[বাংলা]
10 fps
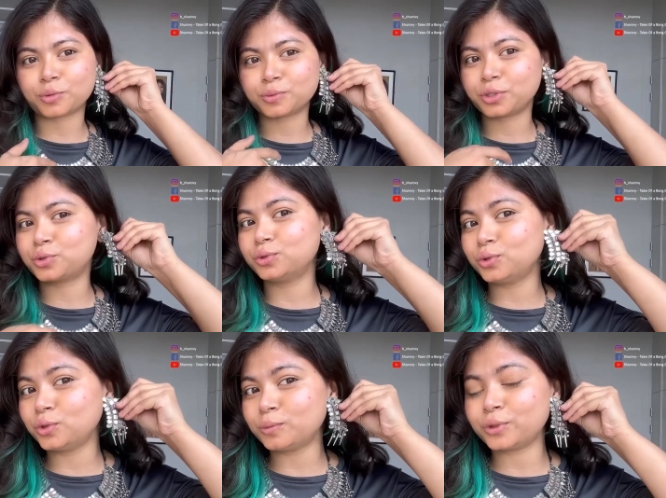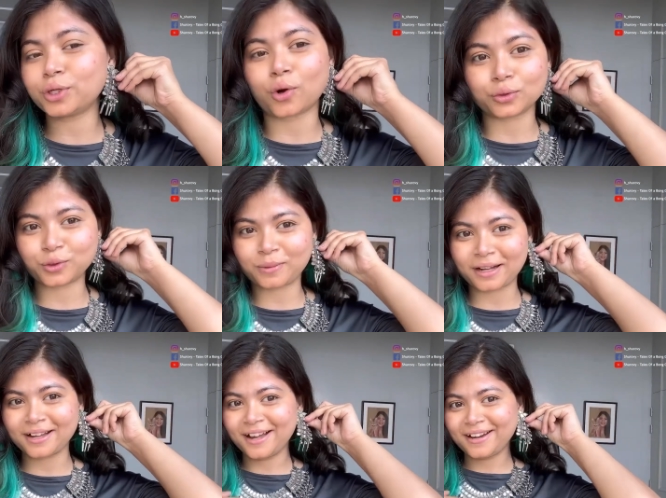সবসময় শুধু দুল পরি
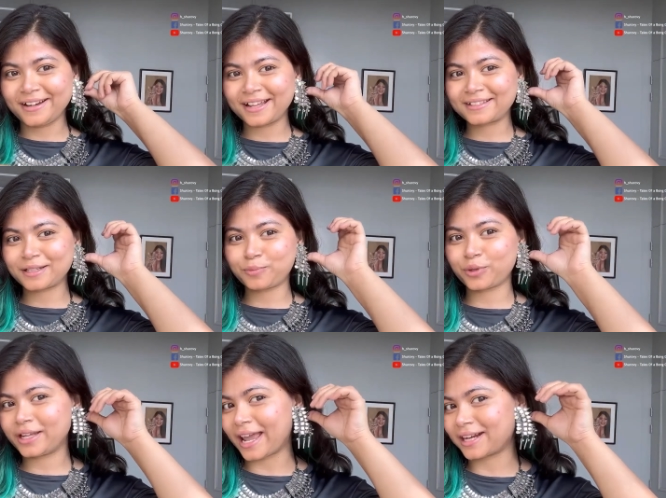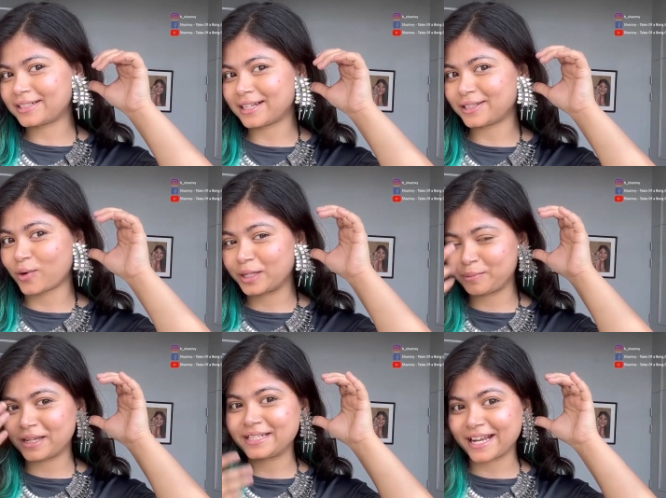অথবা নেক সেট পরি একসাথে অনেক
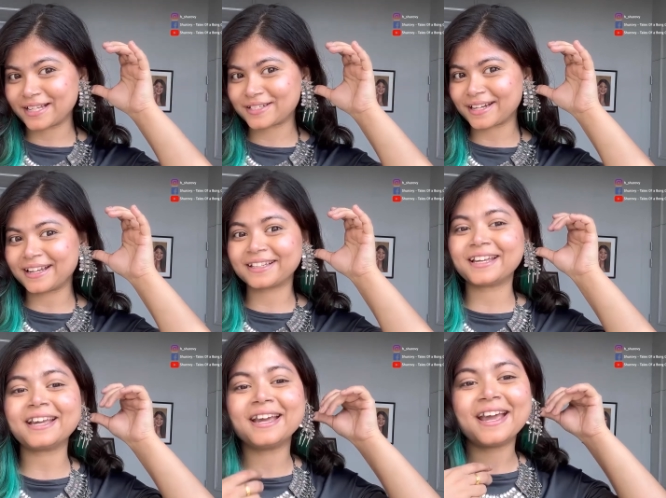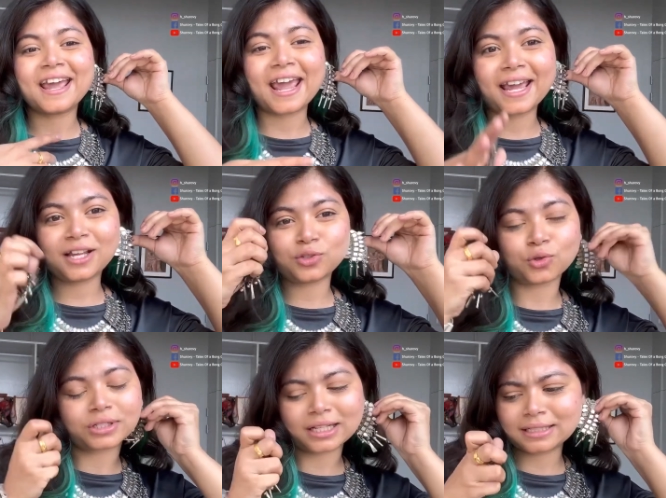বেশি এক্সট্রা লাগে এই
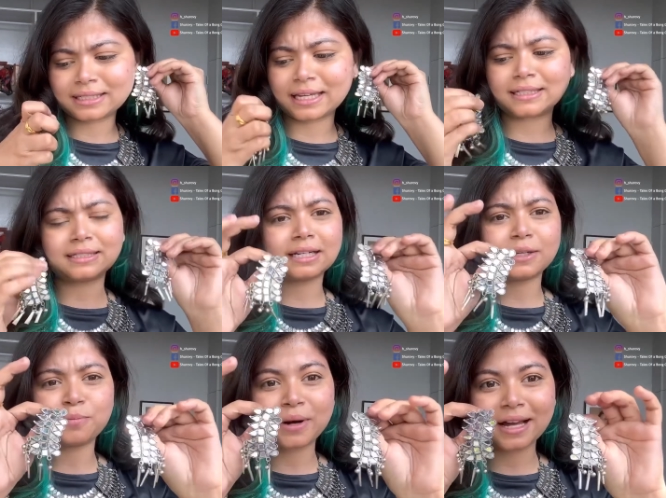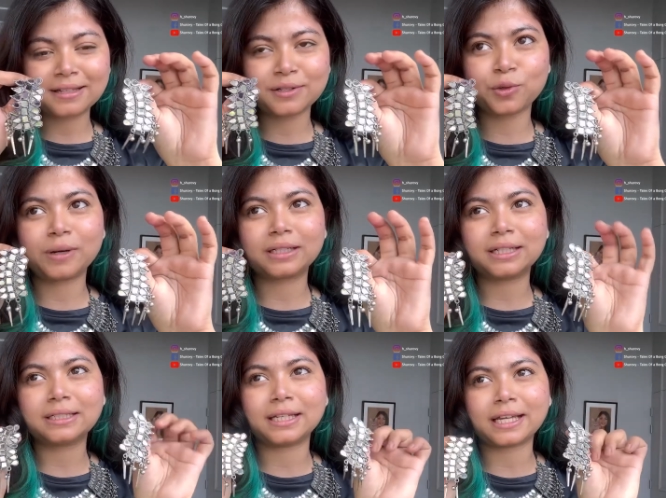টোটাল সেটটার প্রাইস নিউ
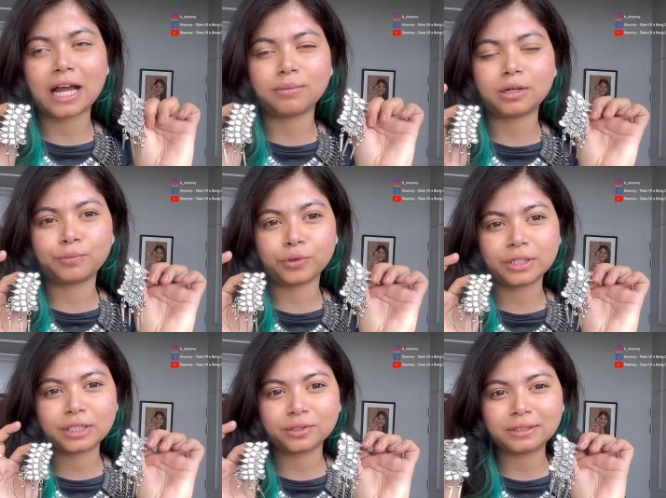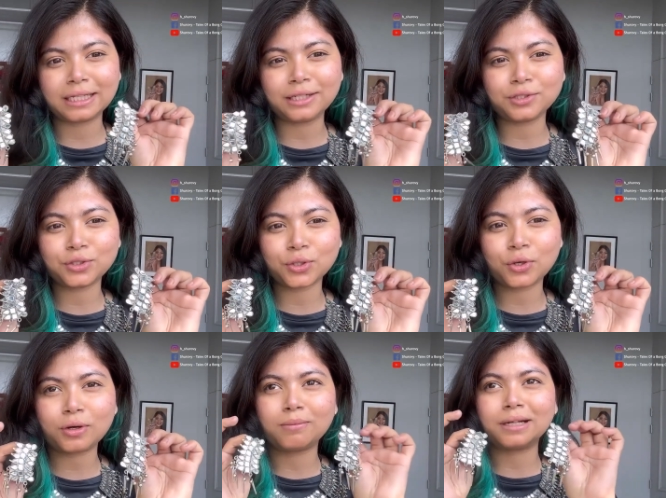মার্কেট থেকে আমার পড়েছিল
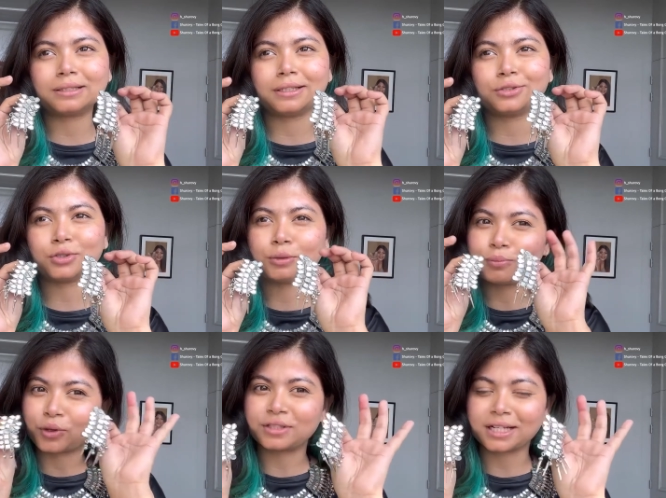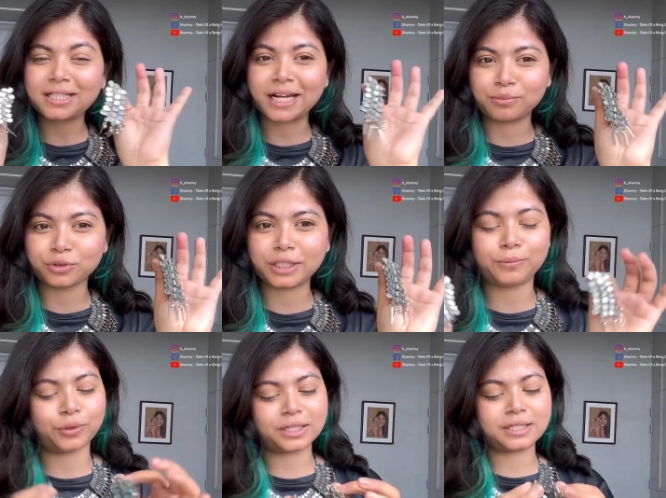তিনশো বা তিনশো পঞ্চাশ এর
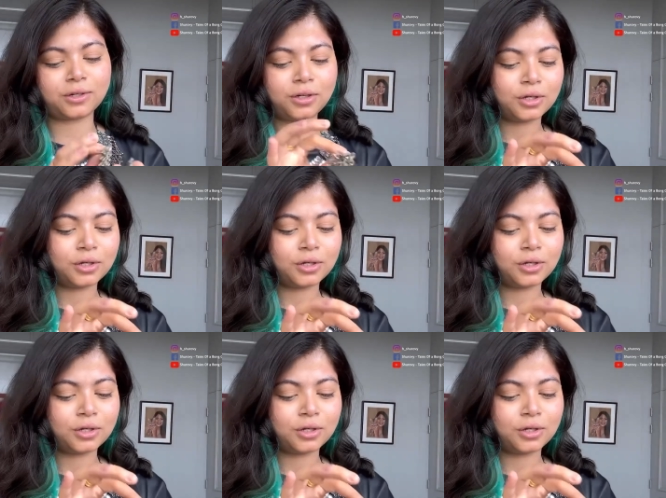মধ্যেই পড়েছিল